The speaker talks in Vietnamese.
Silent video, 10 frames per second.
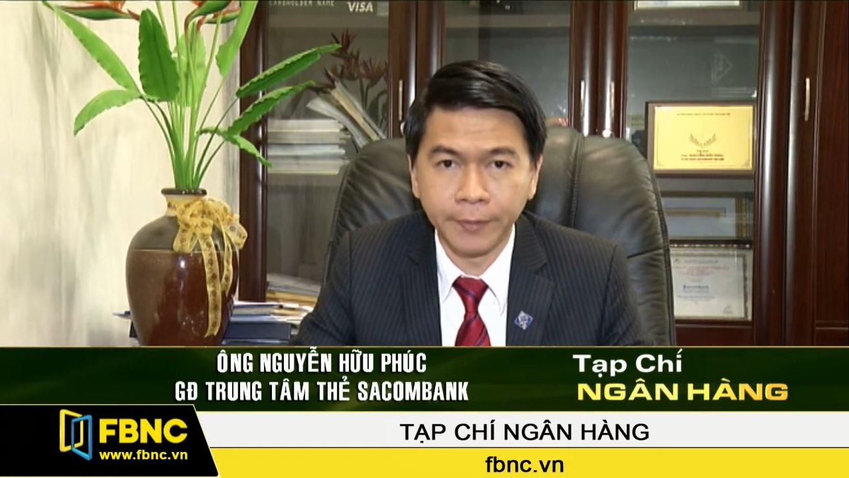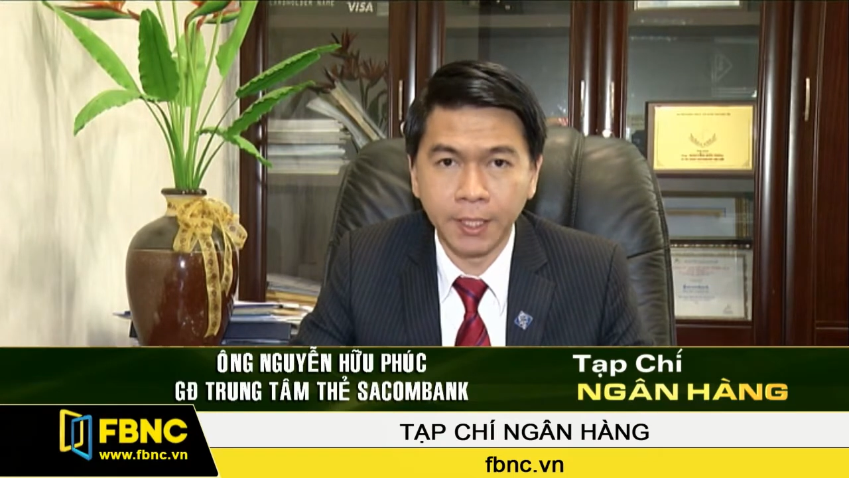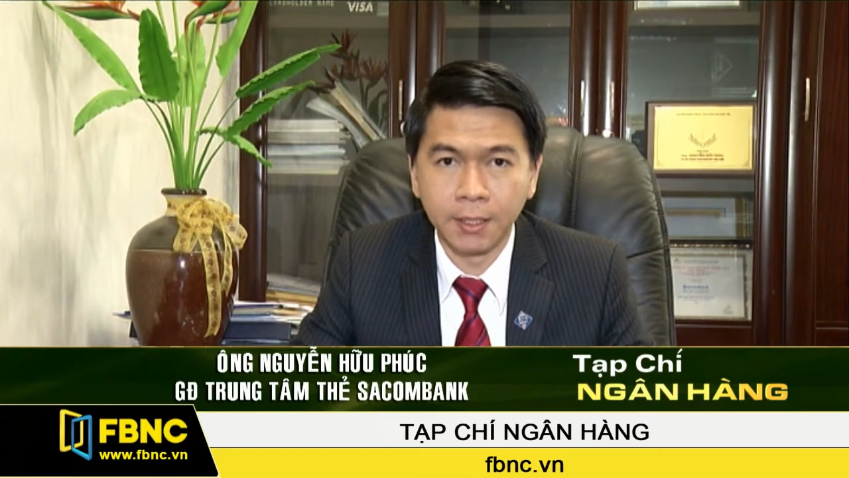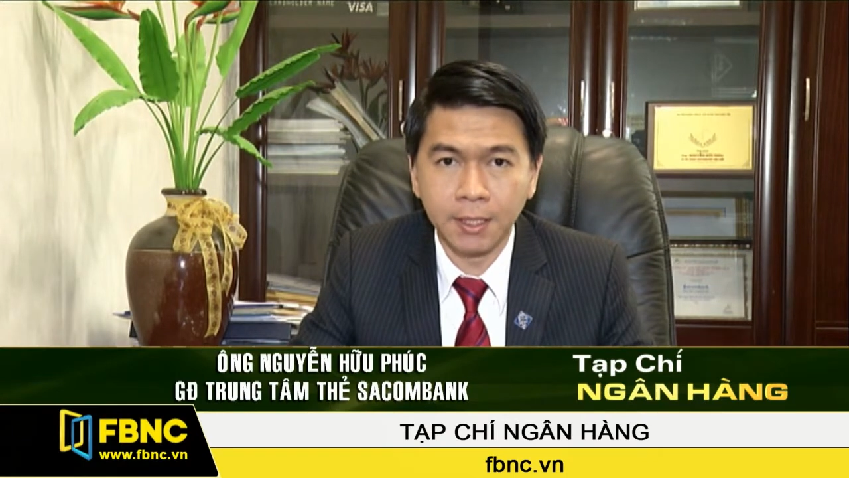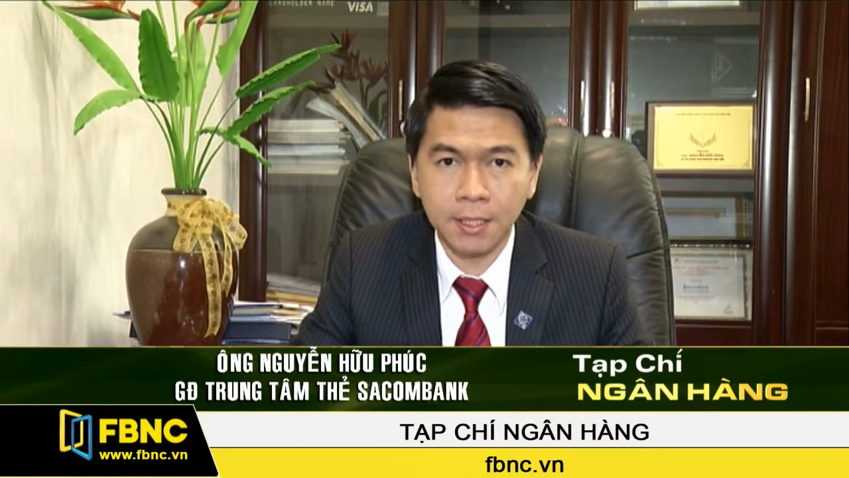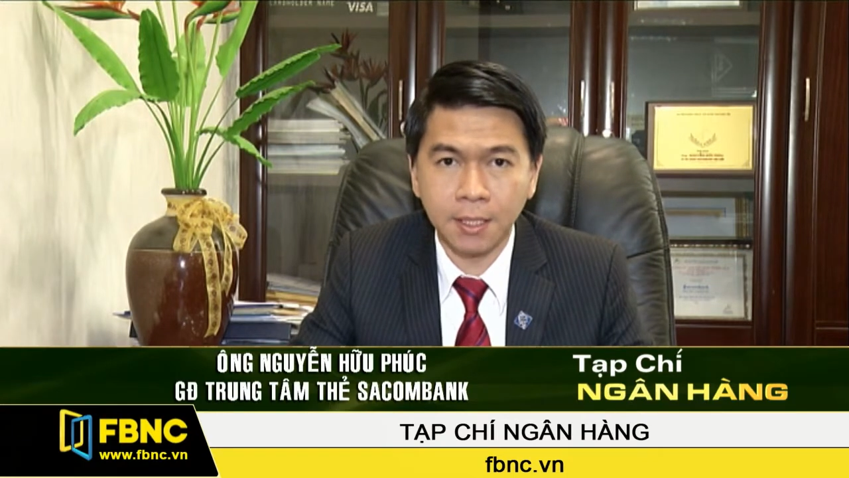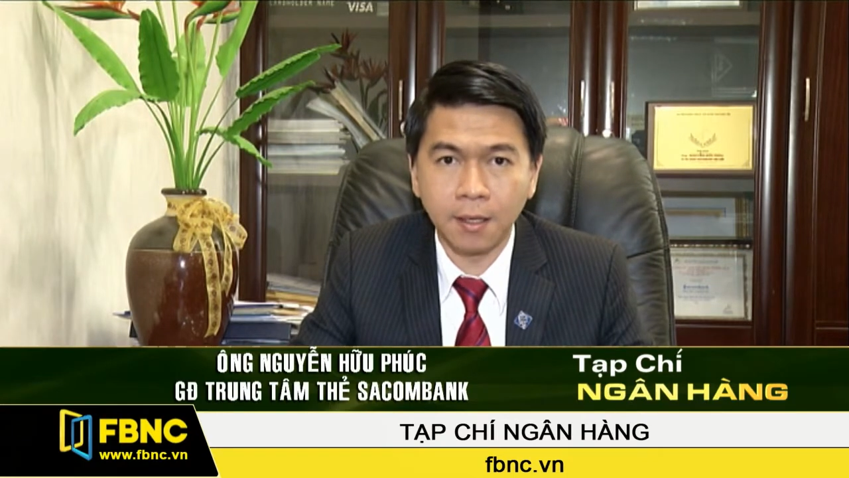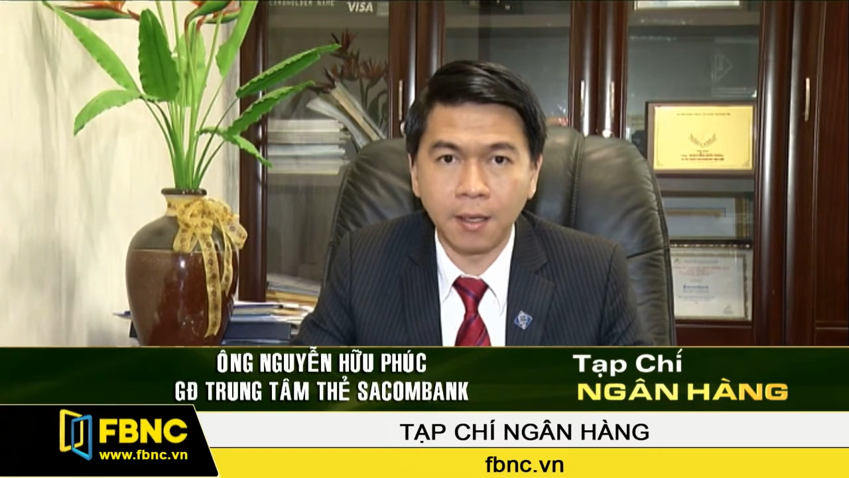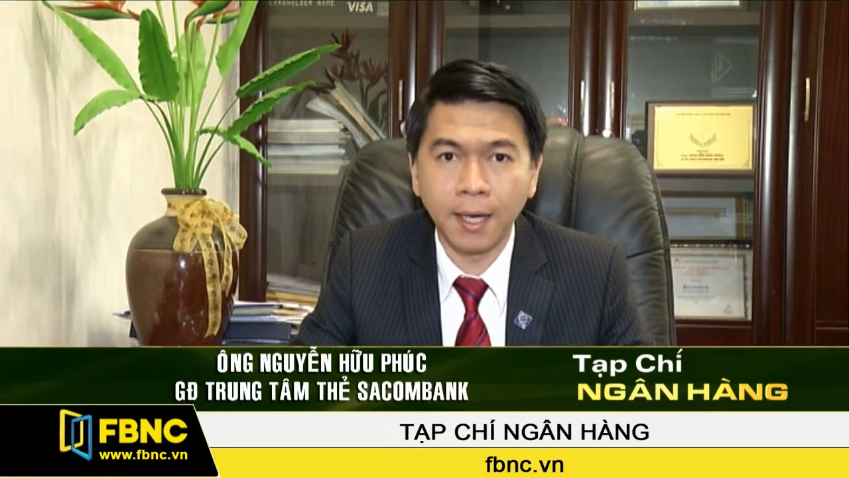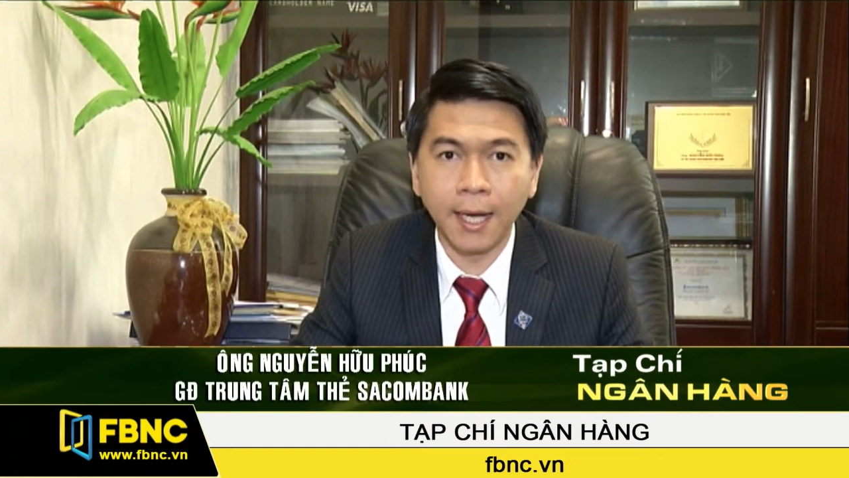thì nó sẽ
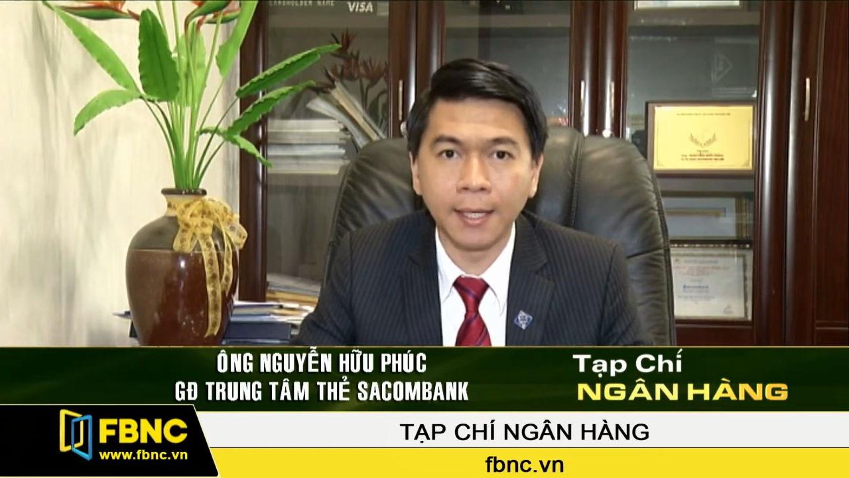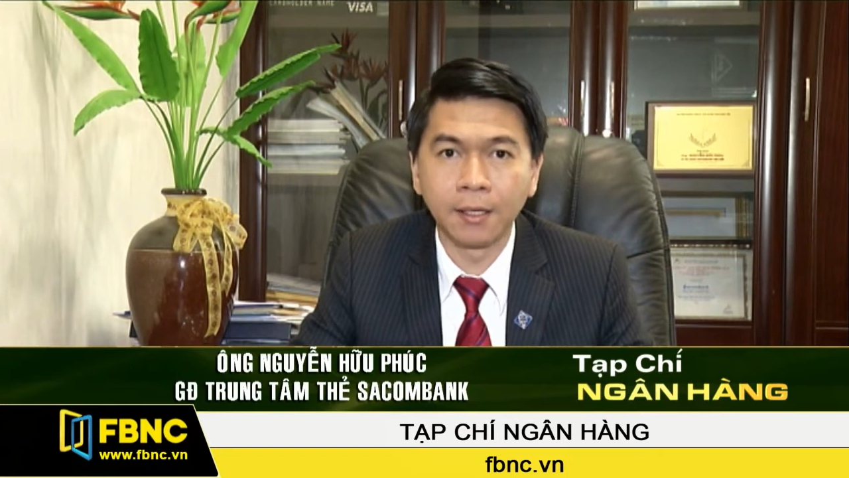có hai